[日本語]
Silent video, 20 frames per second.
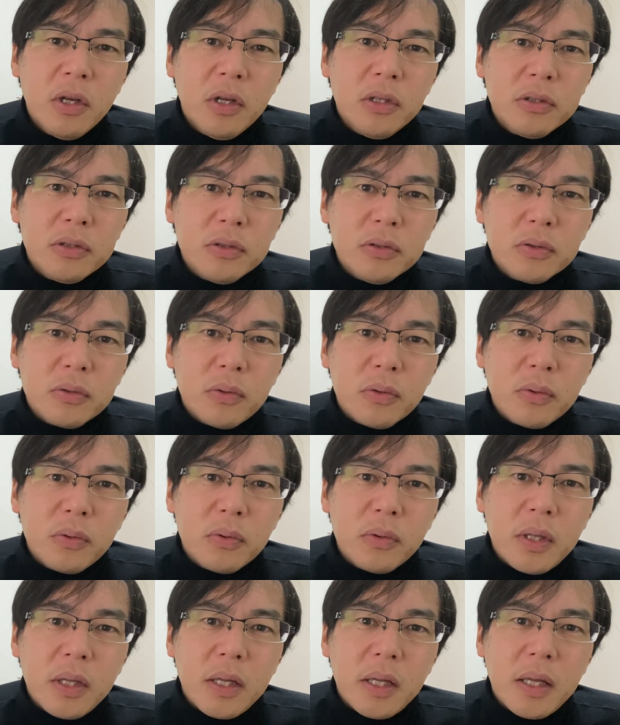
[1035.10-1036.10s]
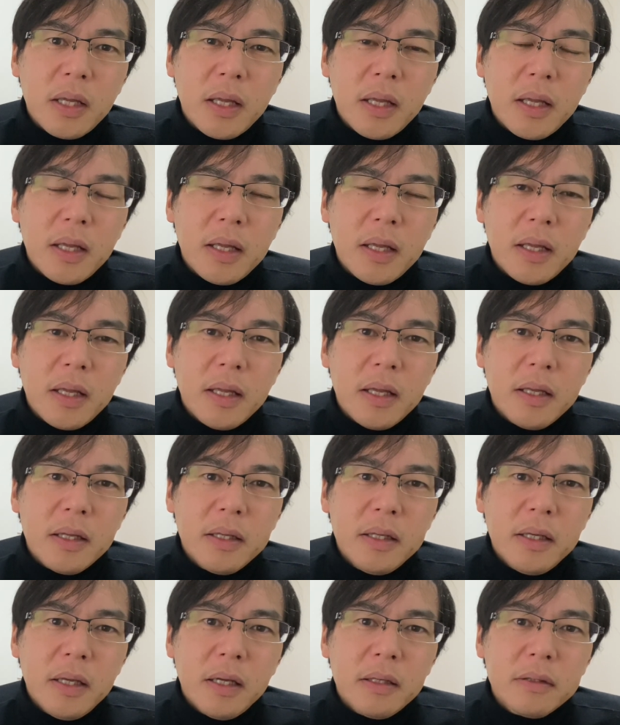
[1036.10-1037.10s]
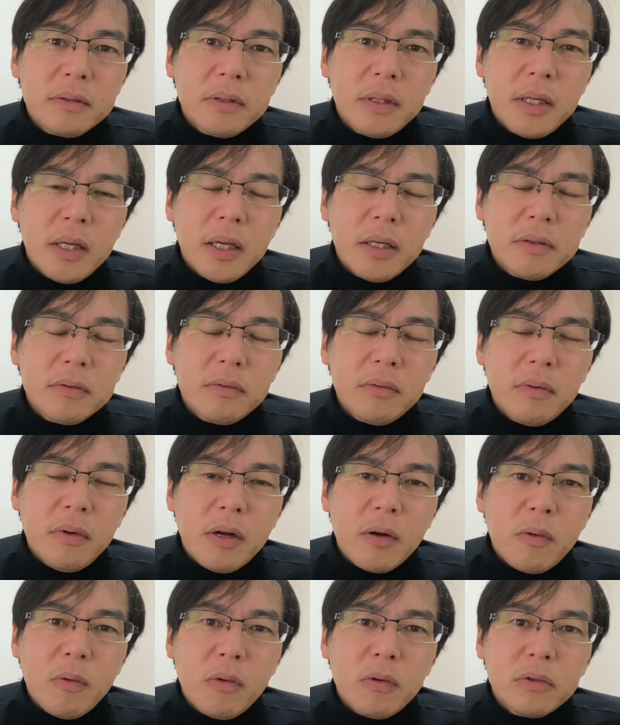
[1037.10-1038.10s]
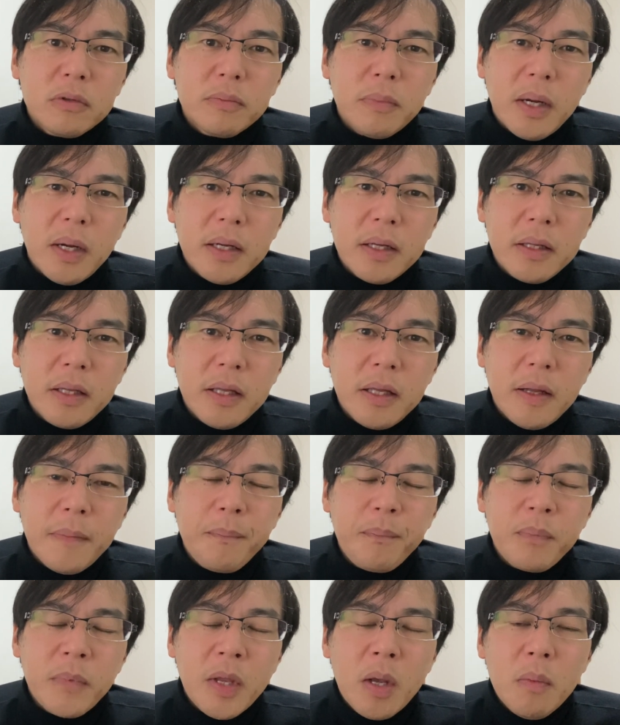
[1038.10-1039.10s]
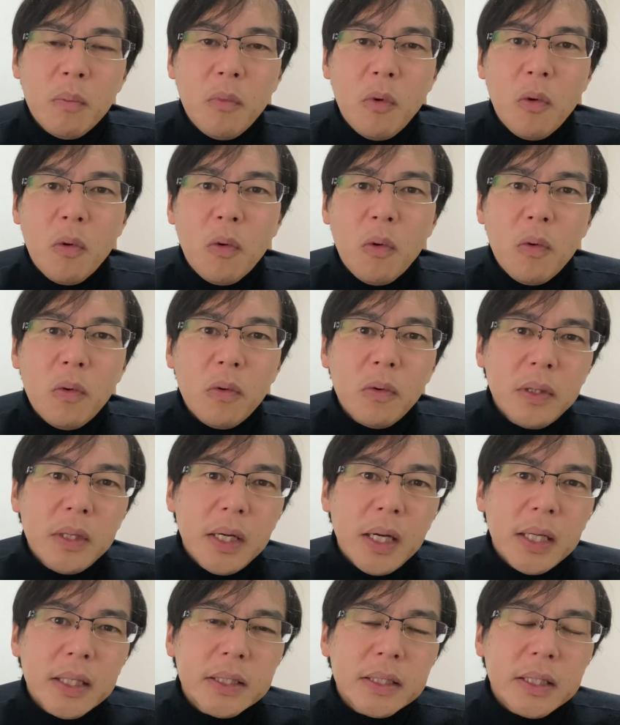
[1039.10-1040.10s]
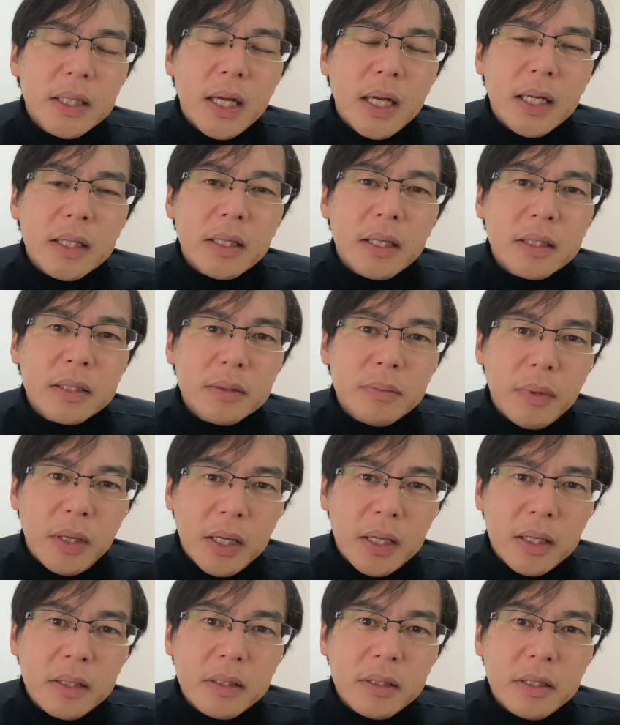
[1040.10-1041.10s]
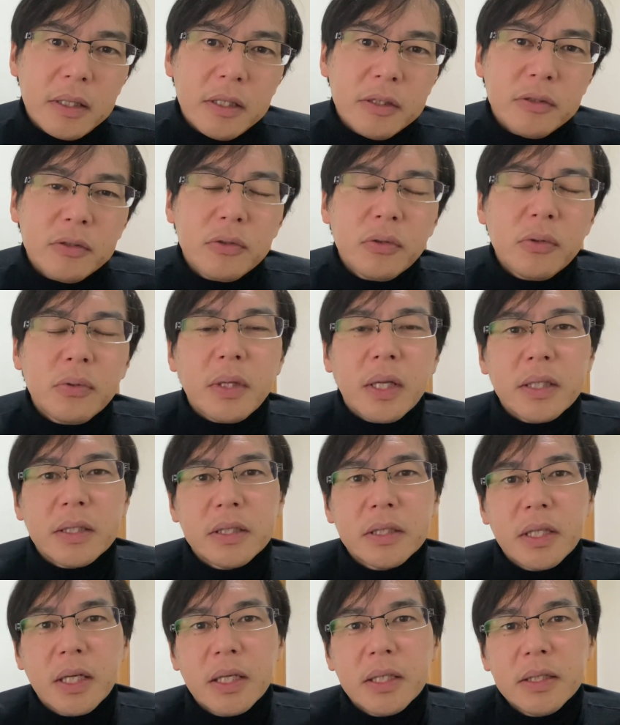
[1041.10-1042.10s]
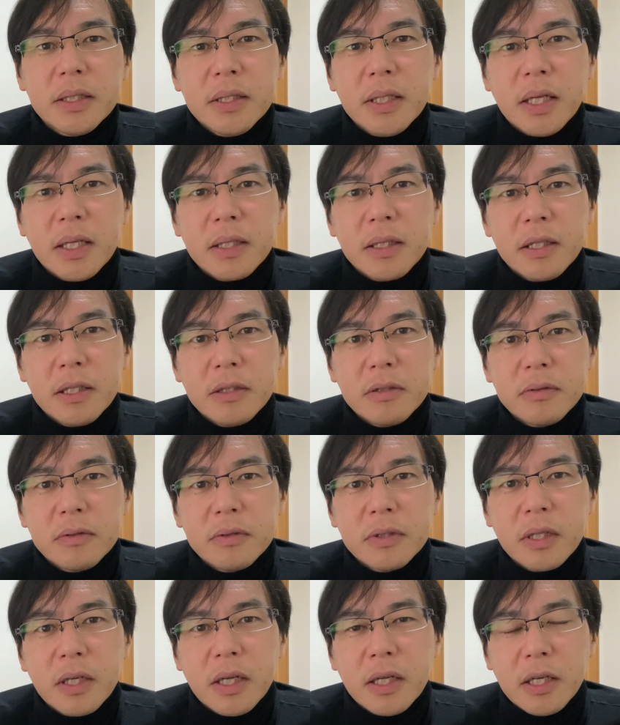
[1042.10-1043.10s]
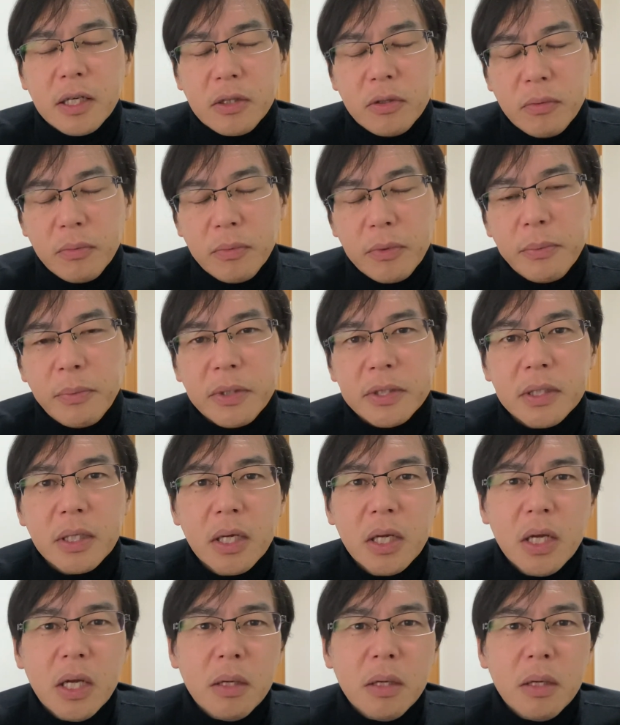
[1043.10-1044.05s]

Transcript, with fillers: いうことで、えー、リアルでやるのはごく稀で、もうオンラインが当たり前っていうような時代になっていくんじゃないかと思います。